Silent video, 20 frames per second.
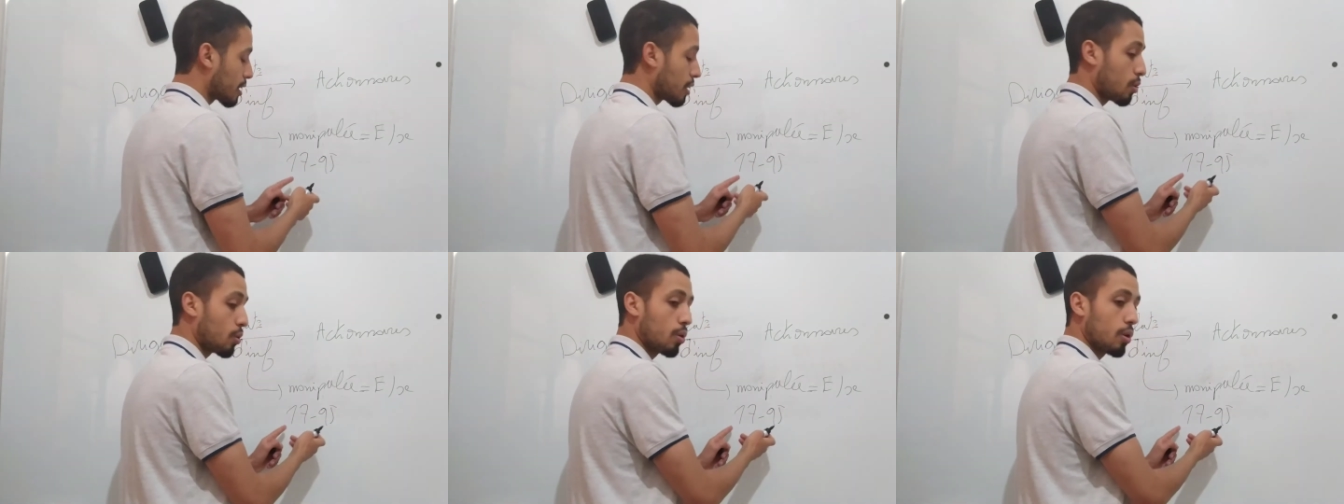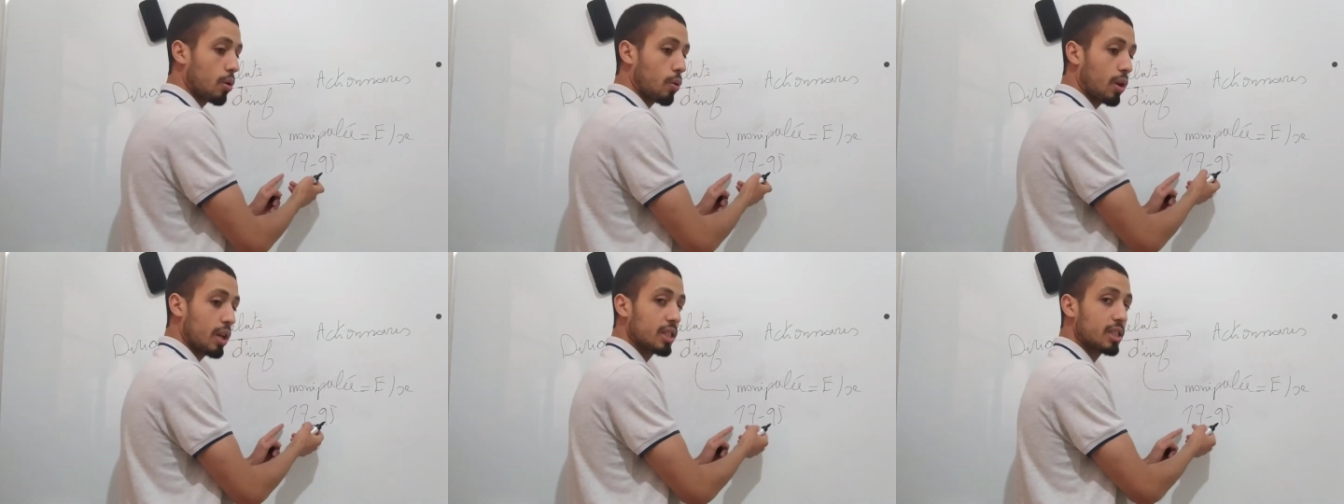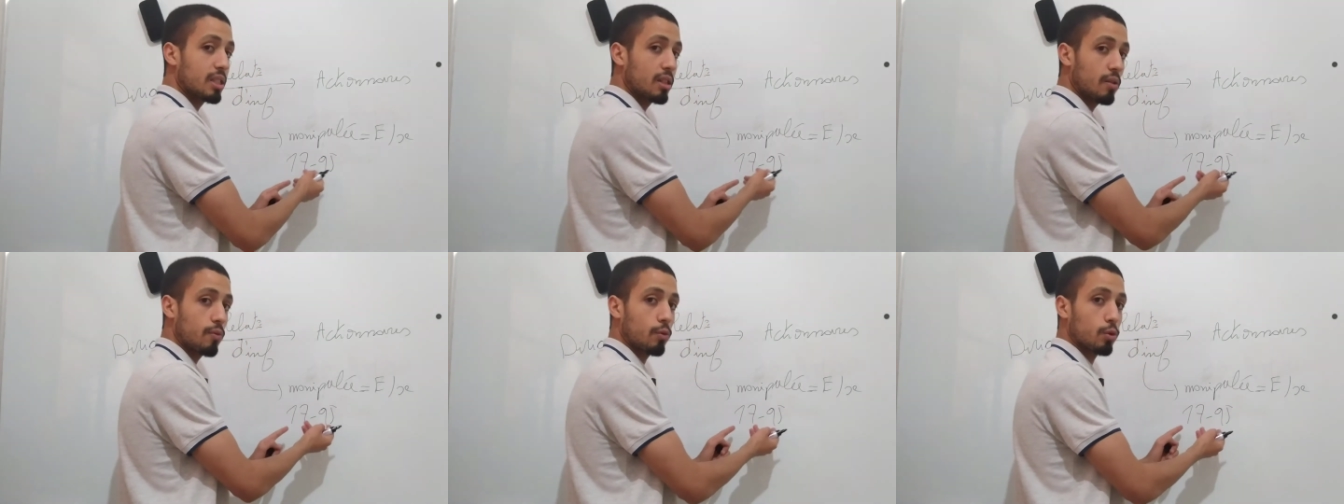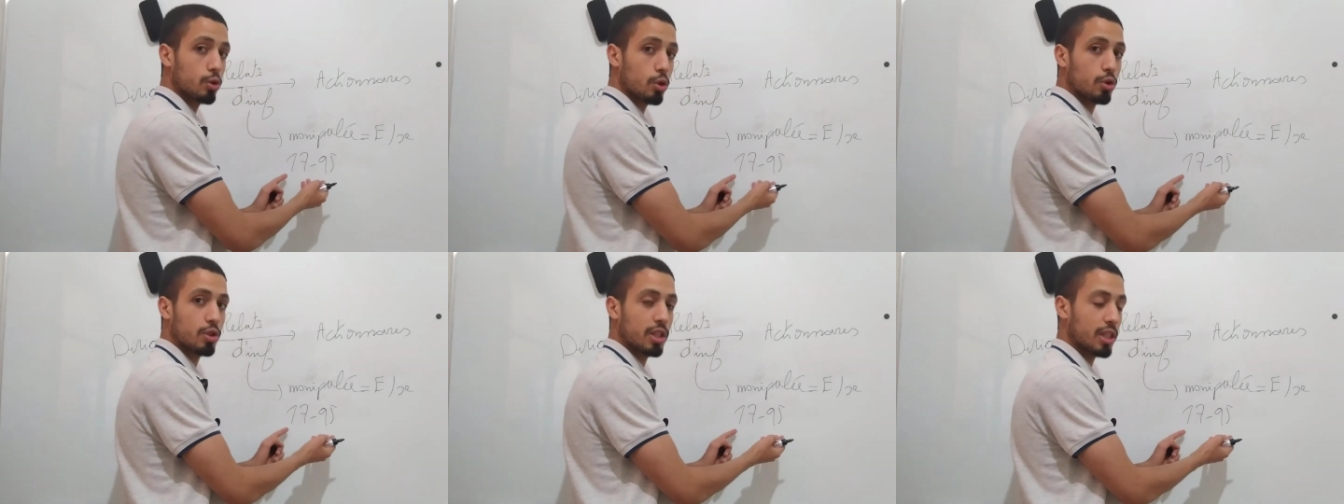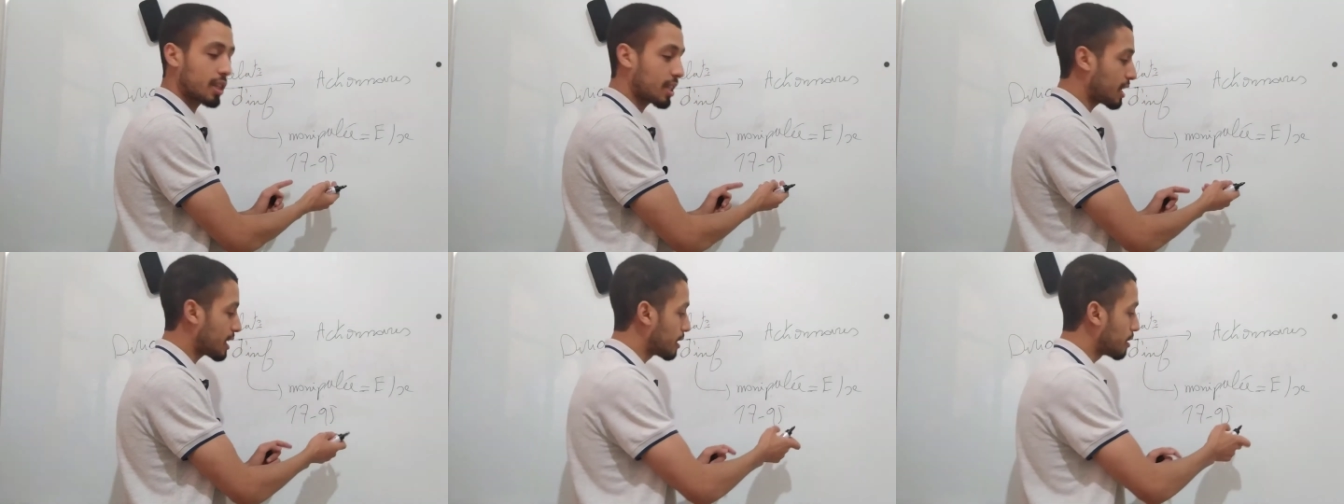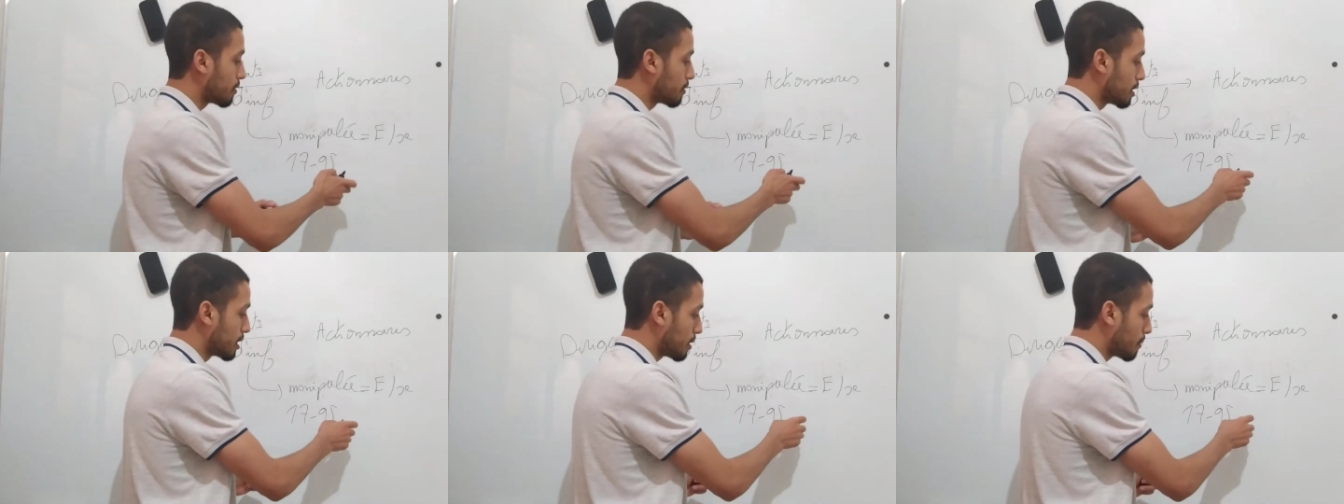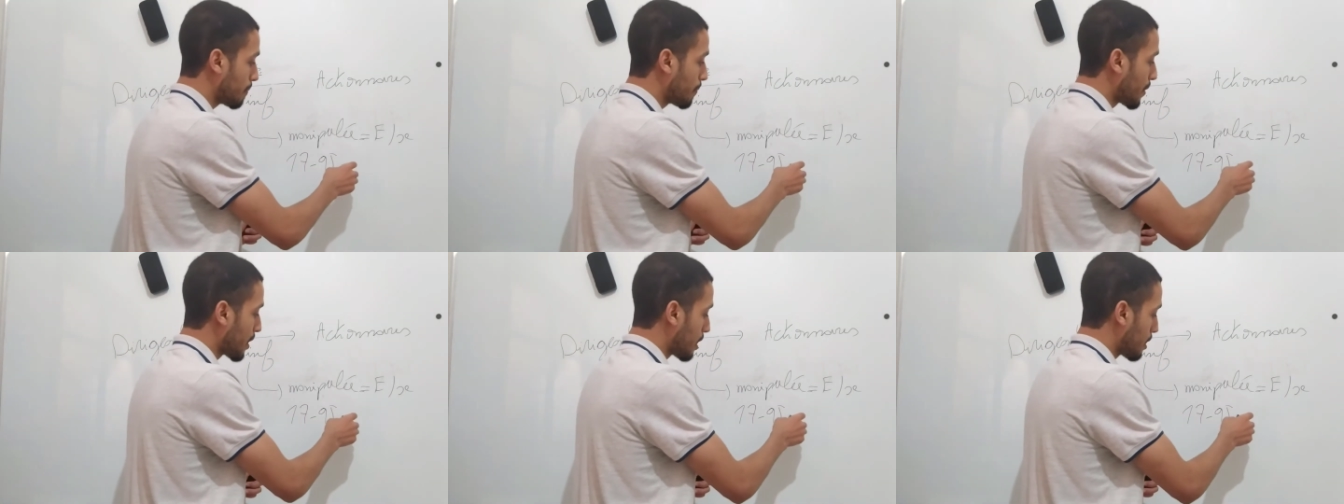qui est relative aux sociétés
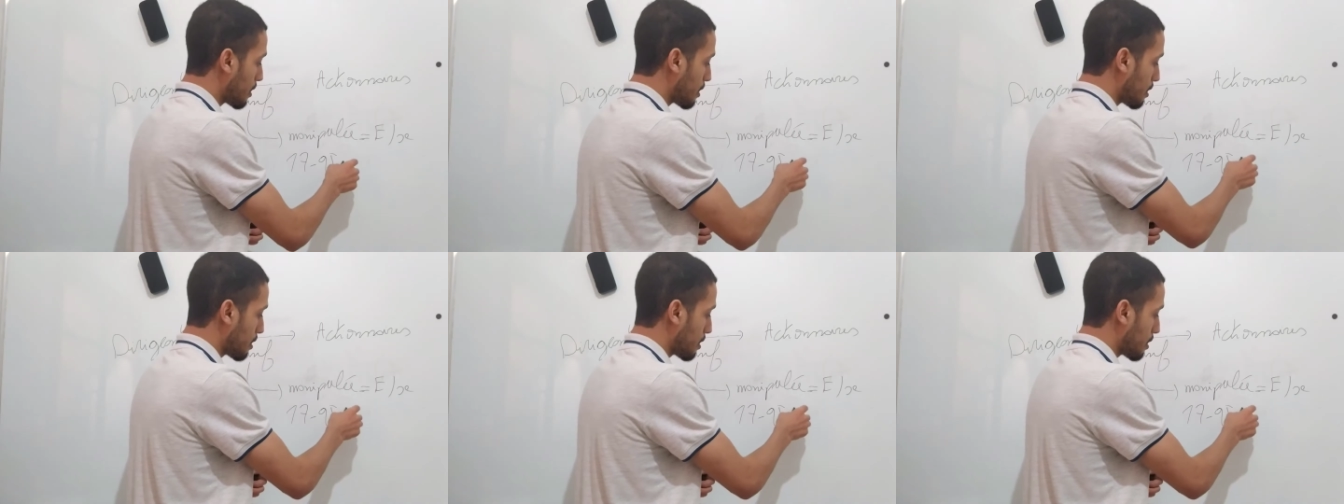anonymes,